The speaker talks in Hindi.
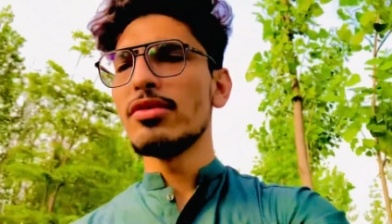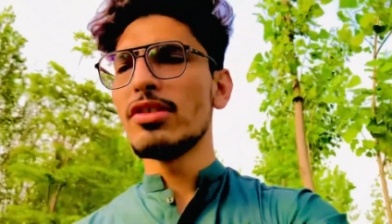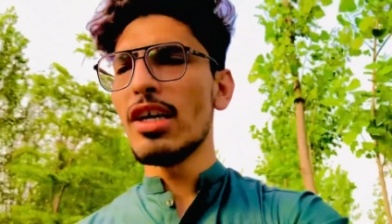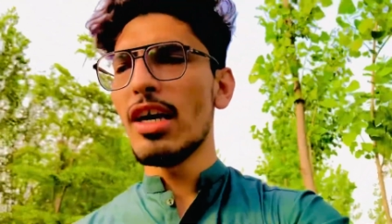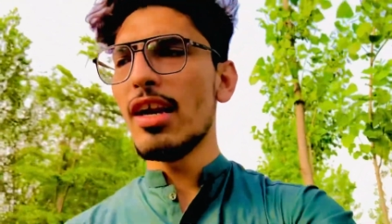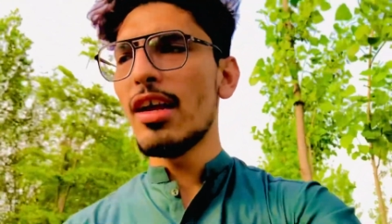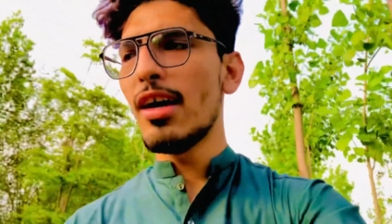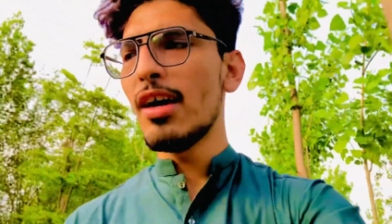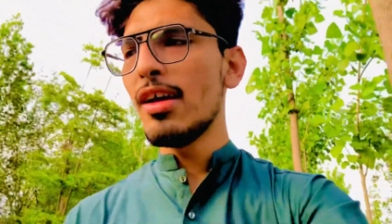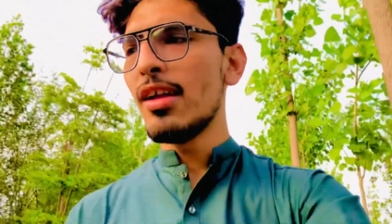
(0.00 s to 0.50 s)

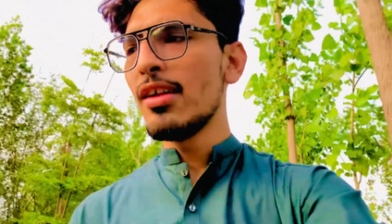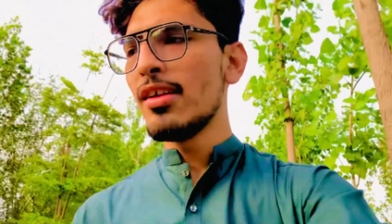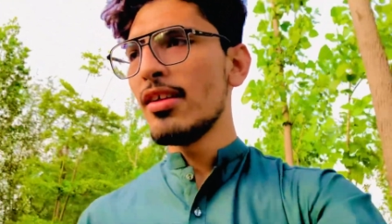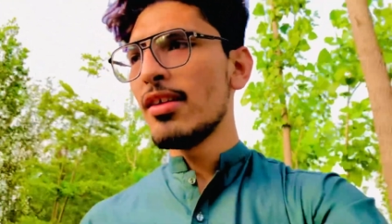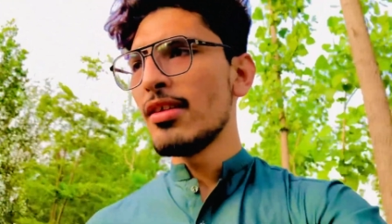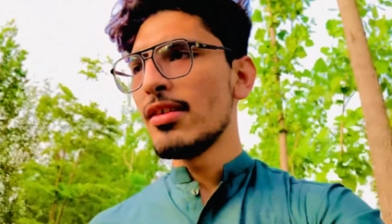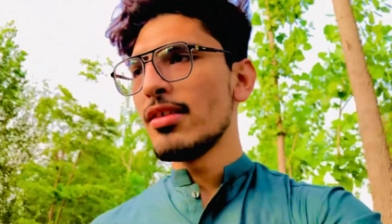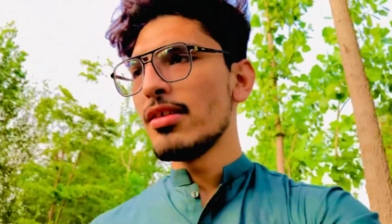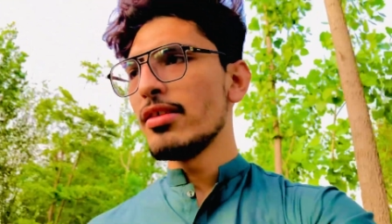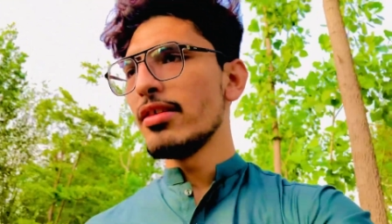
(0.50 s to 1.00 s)
जाला
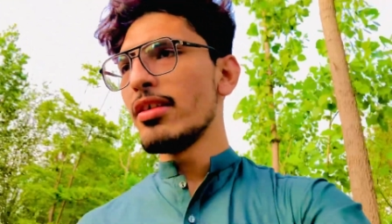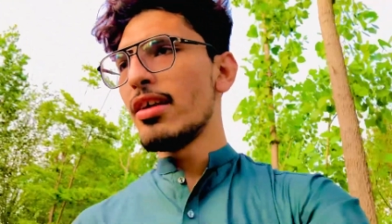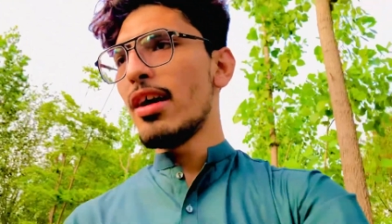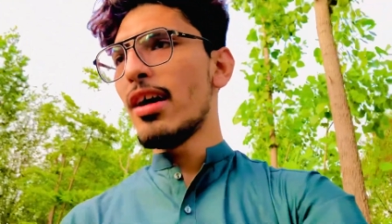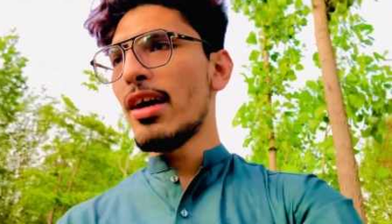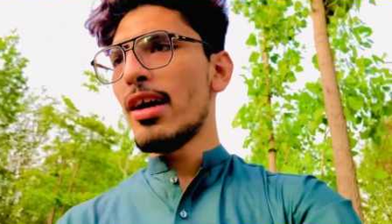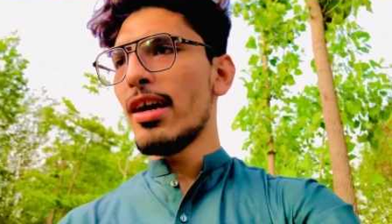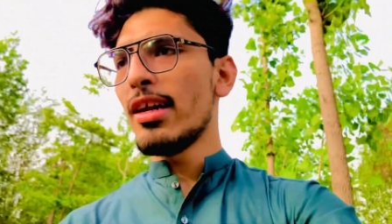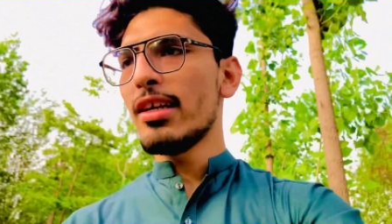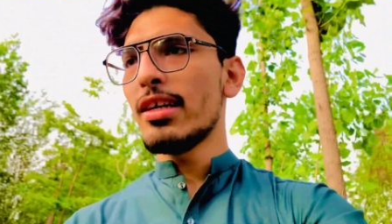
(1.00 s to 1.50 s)

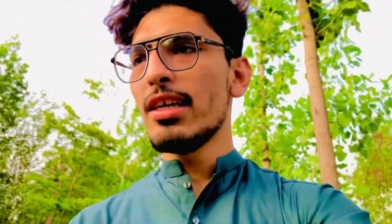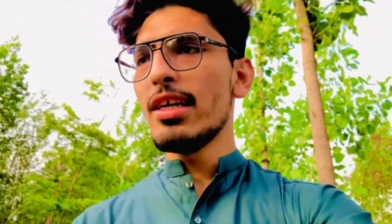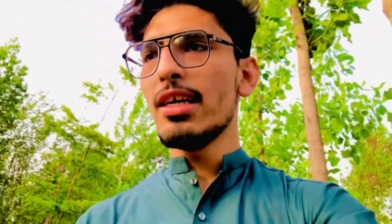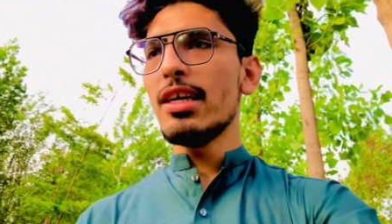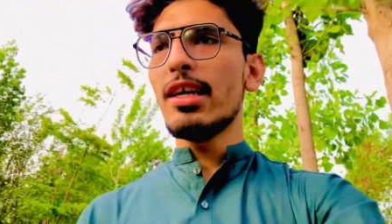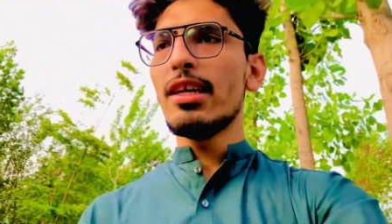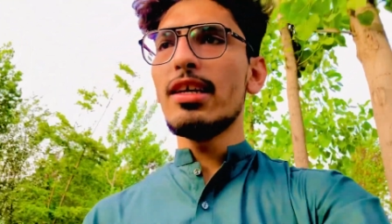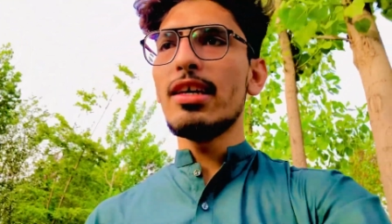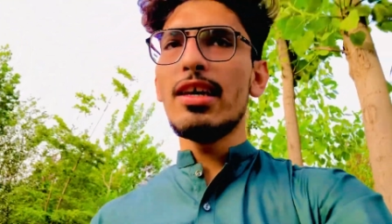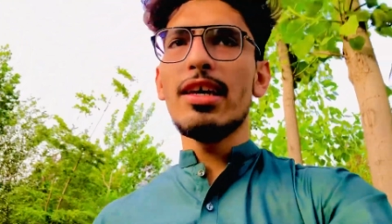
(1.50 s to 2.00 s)
यार की
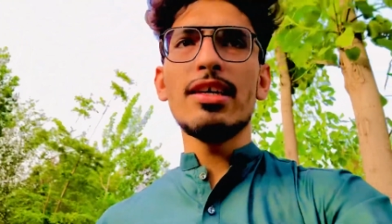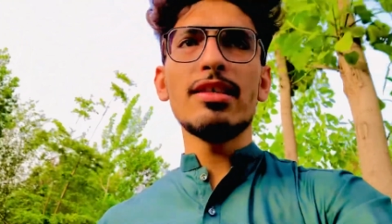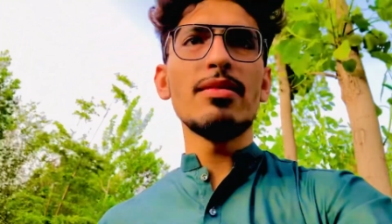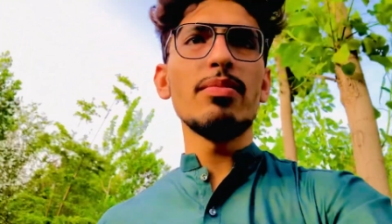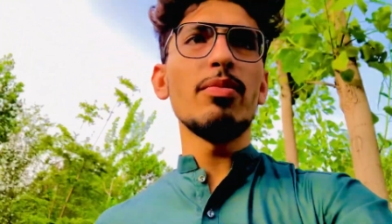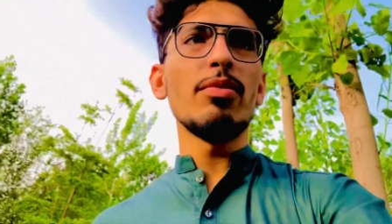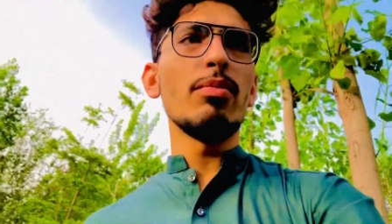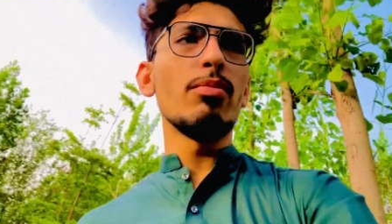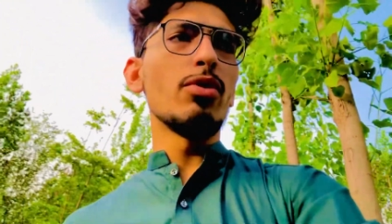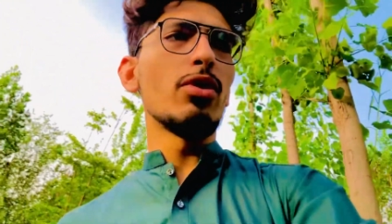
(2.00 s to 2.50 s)
करिए इस
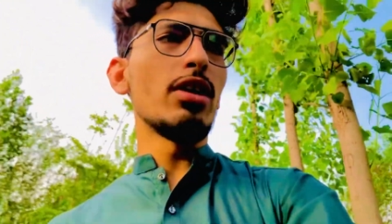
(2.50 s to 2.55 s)
पोपो